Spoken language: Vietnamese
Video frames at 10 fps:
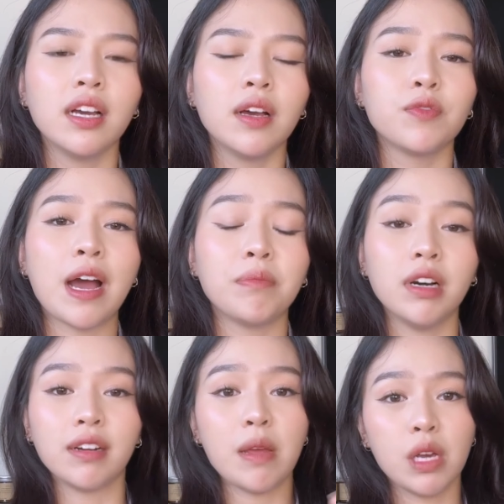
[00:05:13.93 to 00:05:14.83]
và
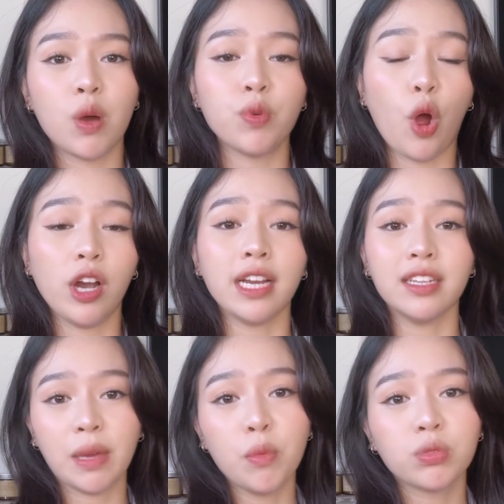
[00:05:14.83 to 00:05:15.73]
ở đây mình không nói là những
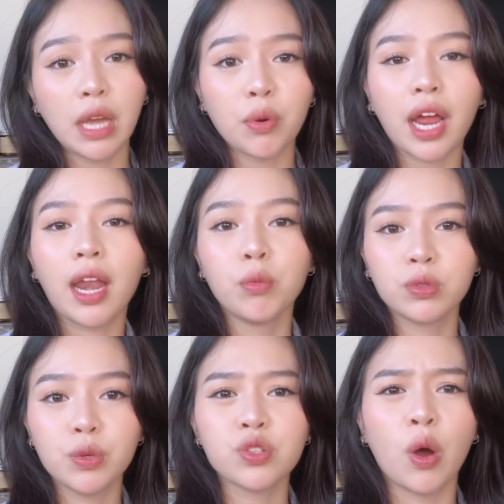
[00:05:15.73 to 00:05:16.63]
cái mục tiêu này là mục
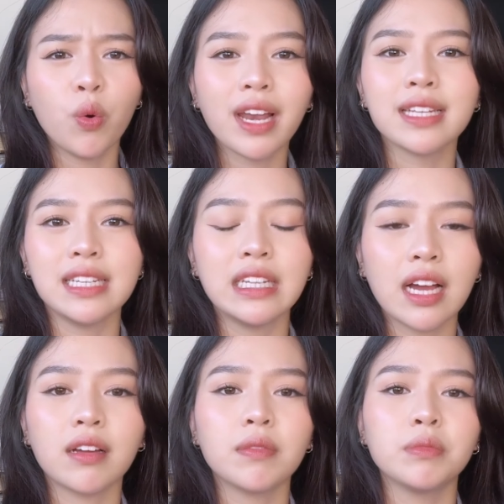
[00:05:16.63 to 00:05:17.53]
tiêu xấu hay là gì
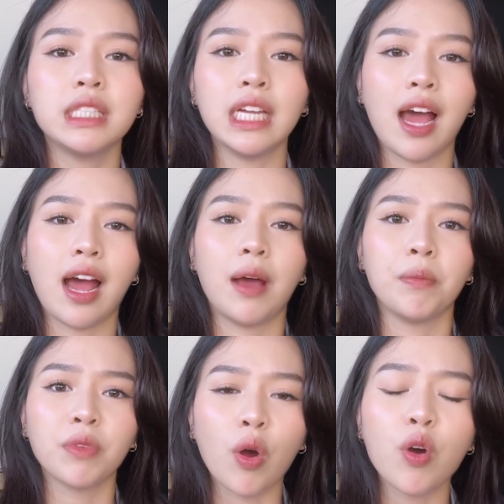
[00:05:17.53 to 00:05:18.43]
nhá chỉ là
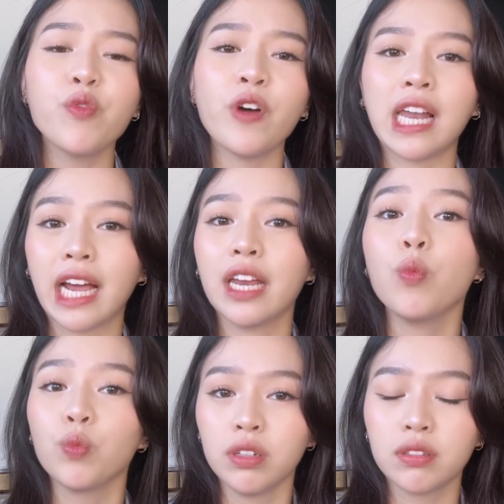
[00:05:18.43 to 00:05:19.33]
nó không phải là cái động
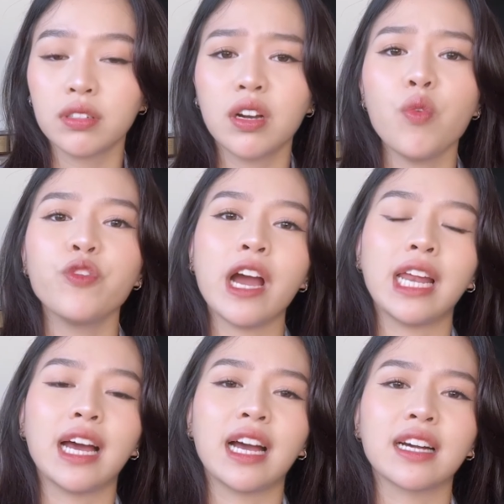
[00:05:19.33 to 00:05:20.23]
lực không phải
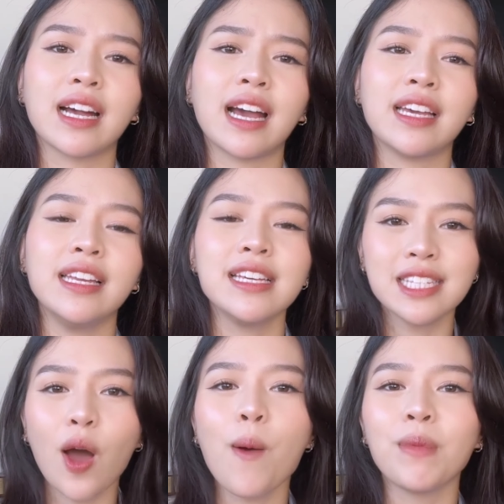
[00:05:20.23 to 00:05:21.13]
là cái lý
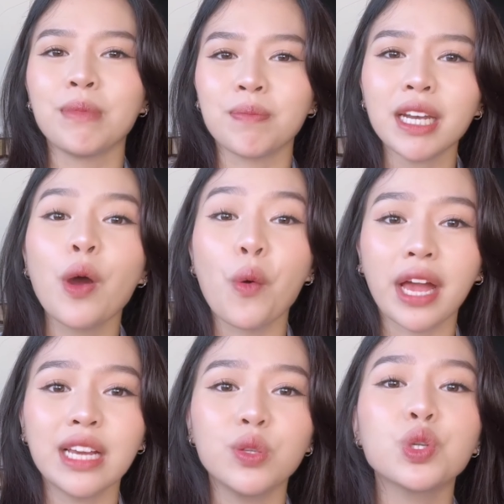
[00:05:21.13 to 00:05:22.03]
do mà mình bắt đầu cái
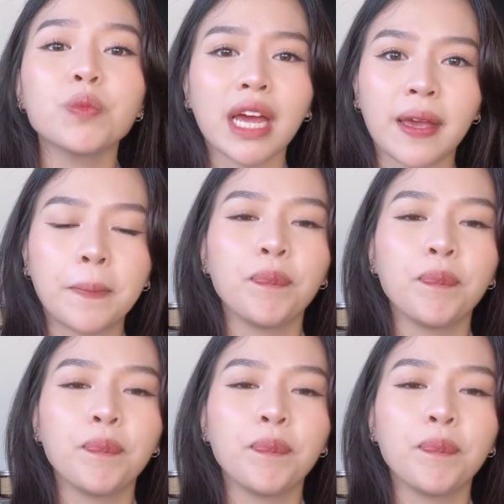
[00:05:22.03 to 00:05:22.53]
kênh youtube này